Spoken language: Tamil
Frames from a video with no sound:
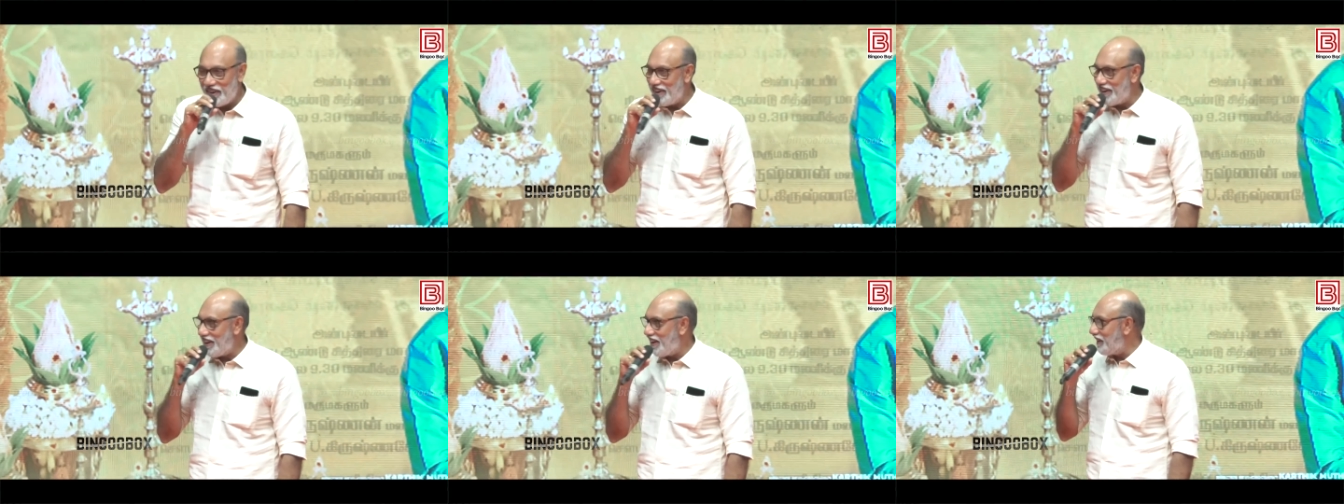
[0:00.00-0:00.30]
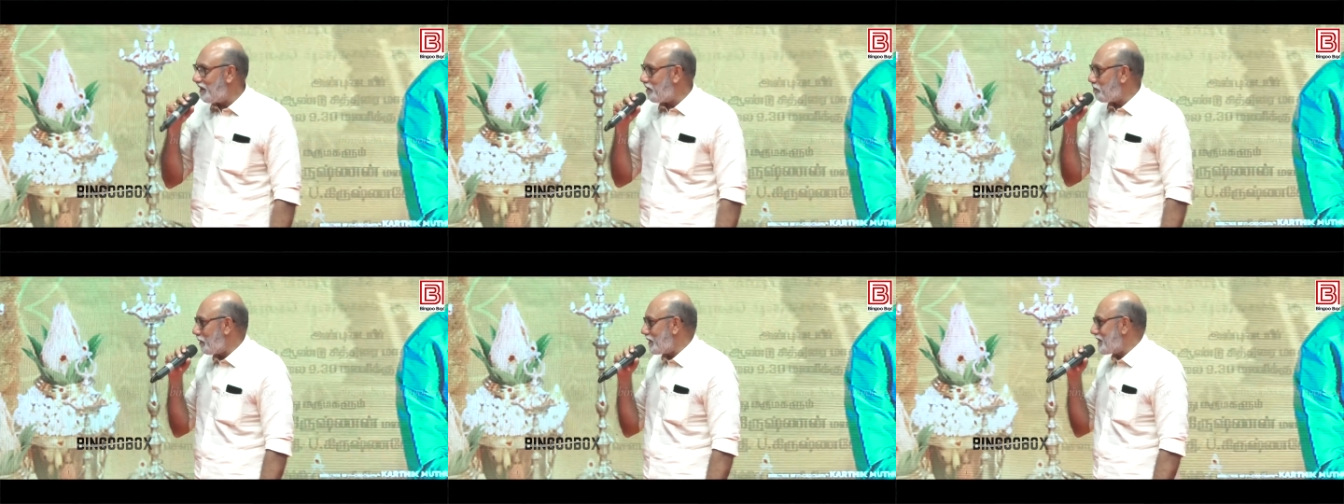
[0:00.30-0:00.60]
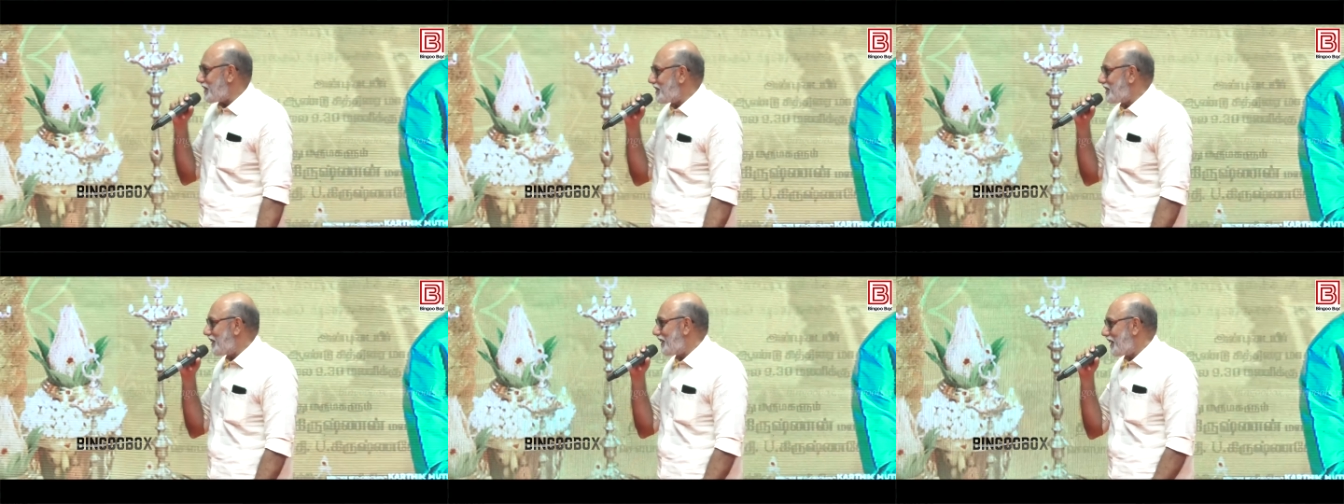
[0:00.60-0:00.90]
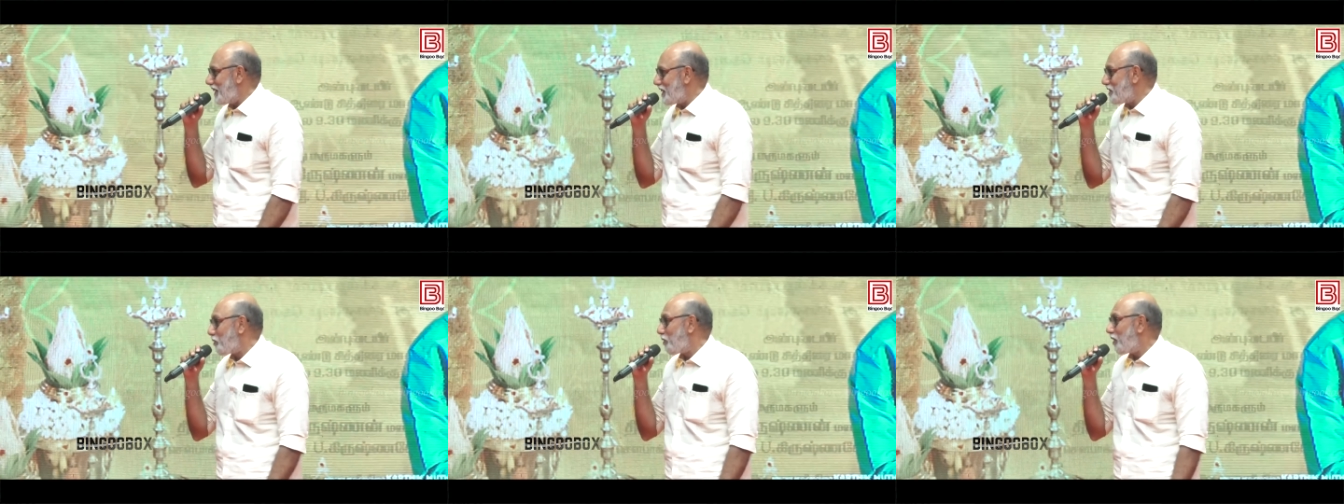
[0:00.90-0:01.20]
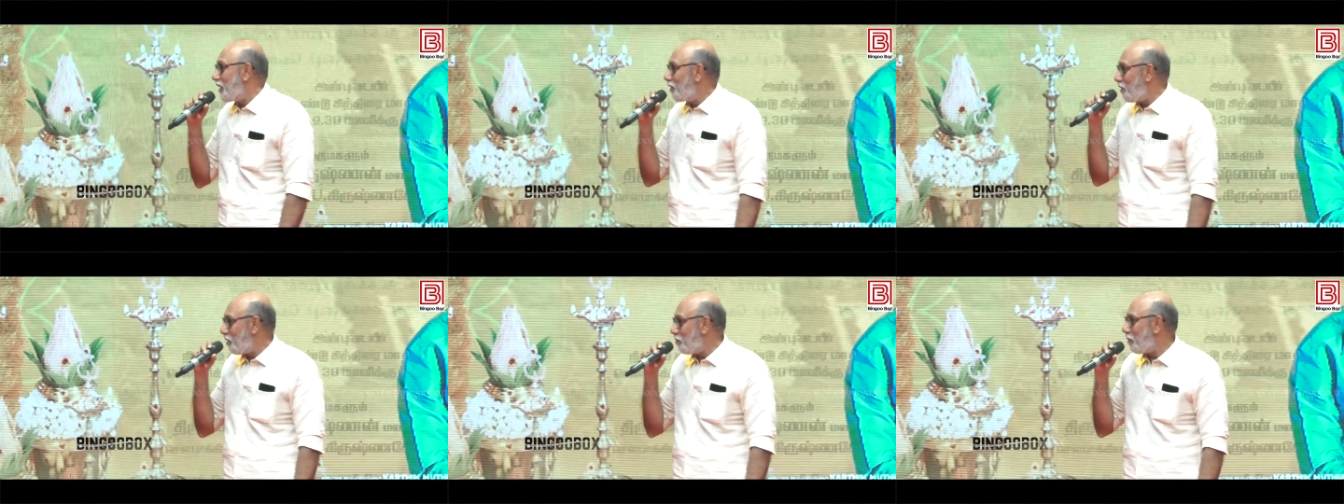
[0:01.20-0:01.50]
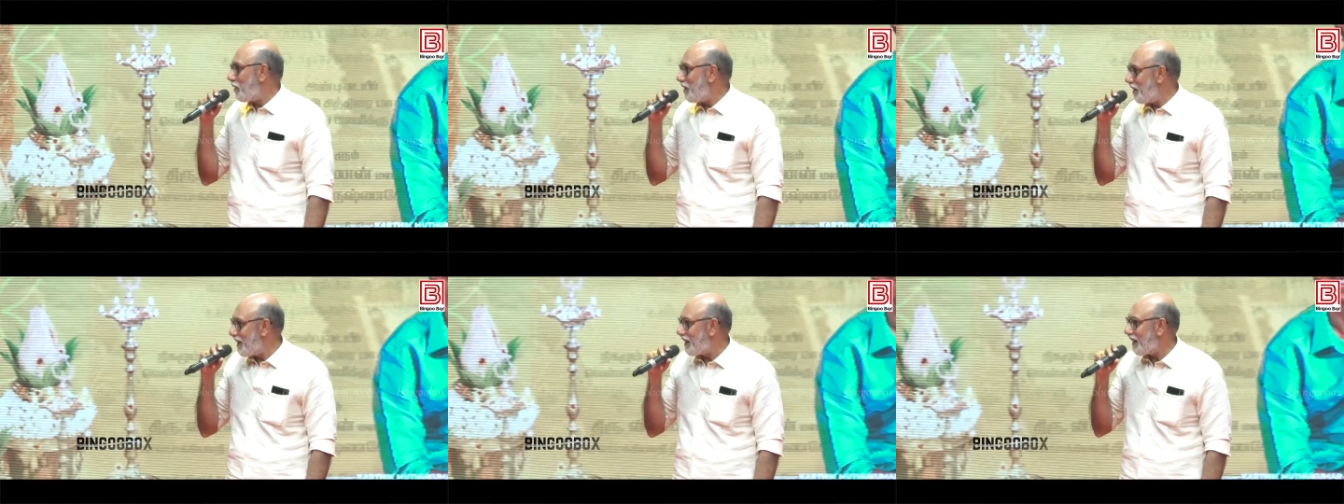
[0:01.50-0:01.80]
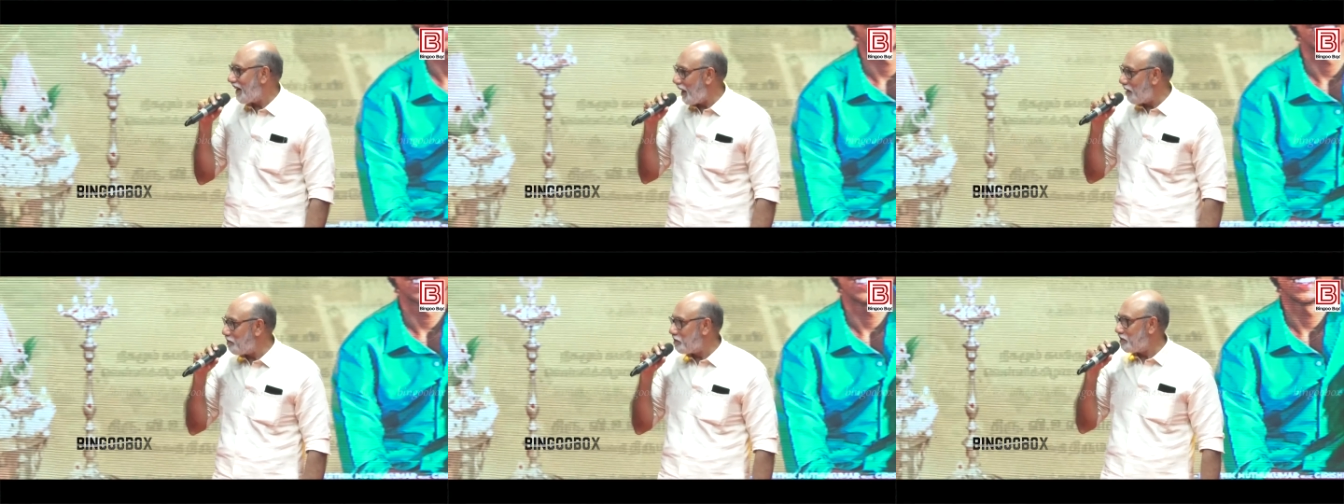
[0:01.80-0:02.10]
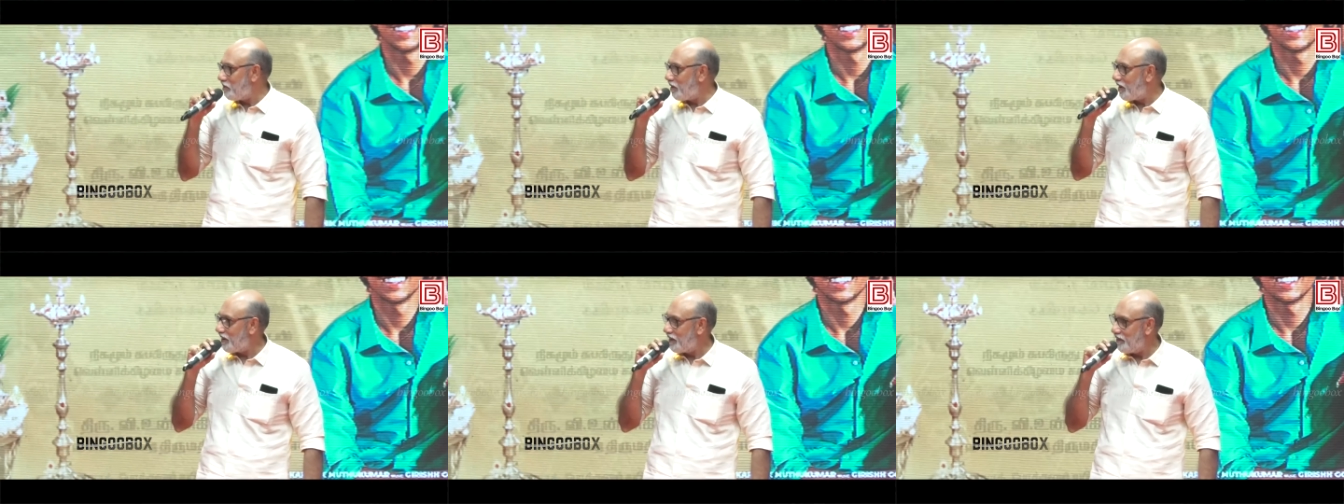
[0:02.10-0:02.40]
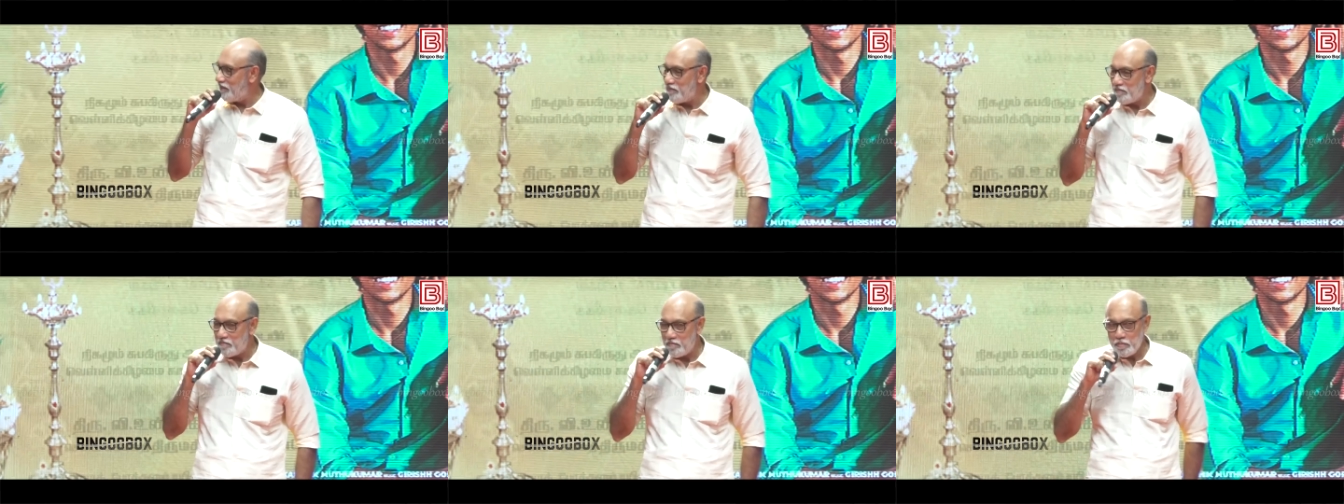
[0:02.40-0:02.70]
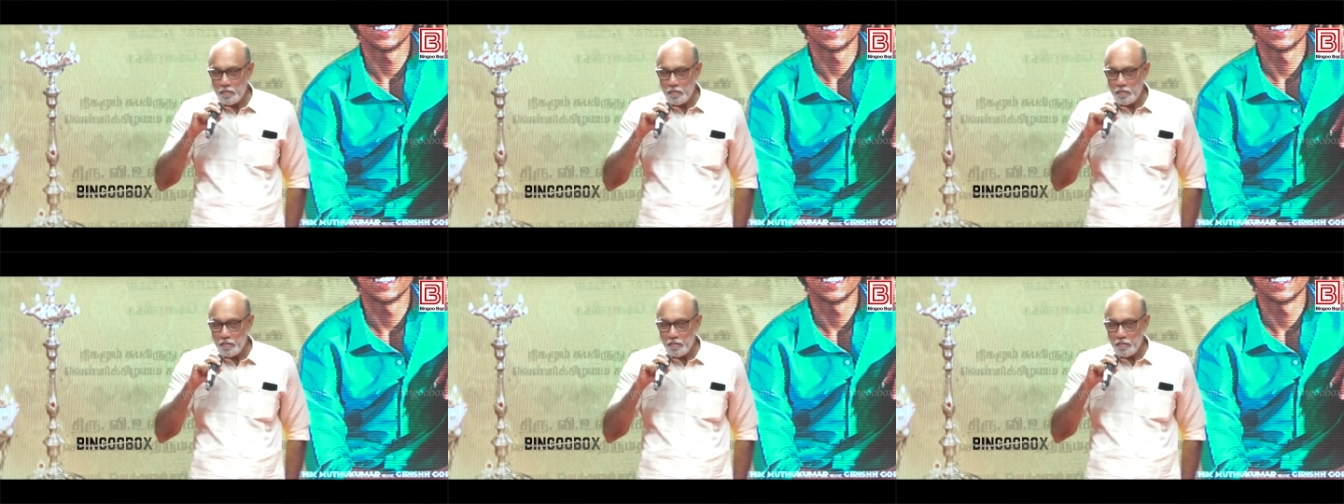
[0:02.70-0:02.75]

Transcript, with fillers: ஏன்னா அந்த பச்சை சட்டைன்னு சொன்னால ஒரு பெரிய கிளாப்ஸ் வருது